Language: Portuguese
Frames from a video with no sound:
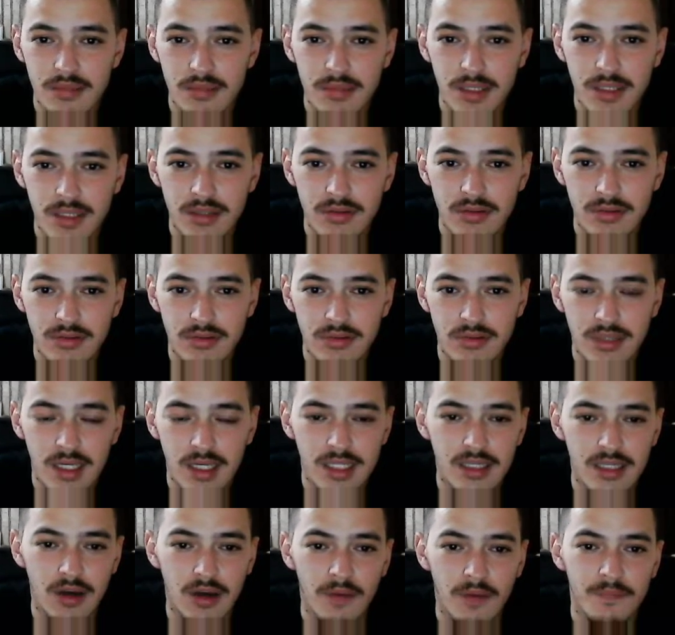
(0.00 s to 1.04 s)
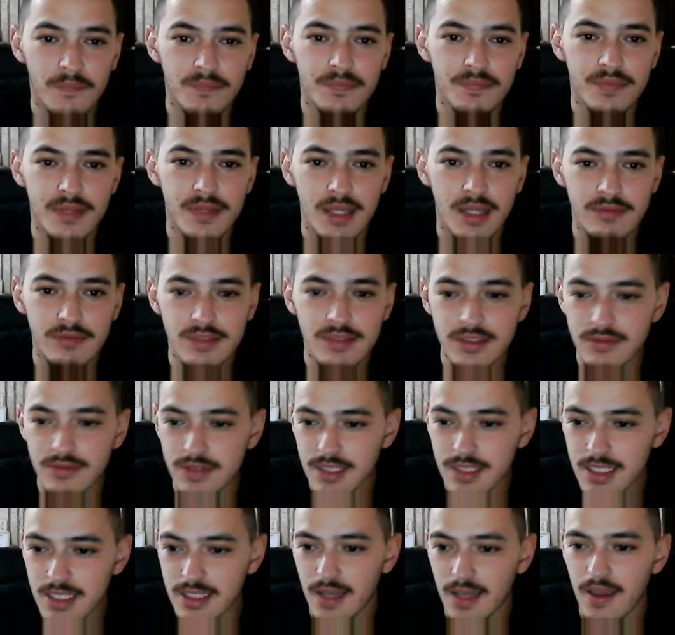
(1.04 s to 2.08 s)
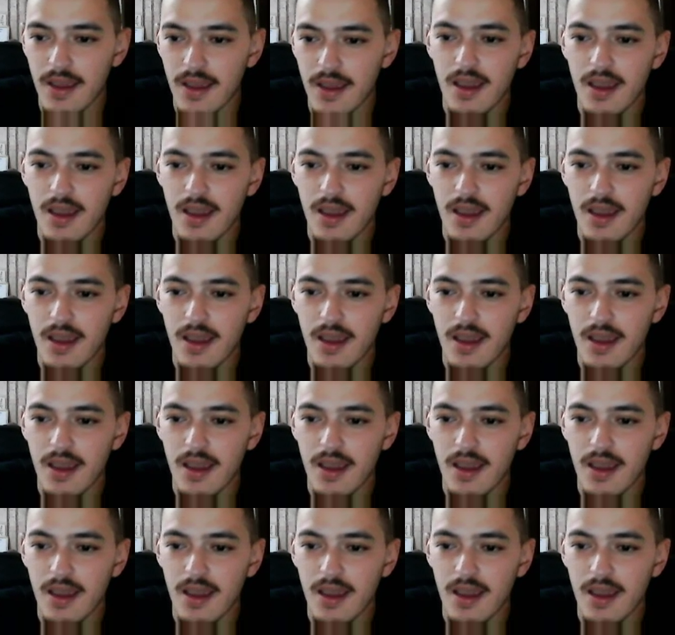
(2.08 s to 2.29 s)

minha logo? Aqui, ó. Abissiva Design.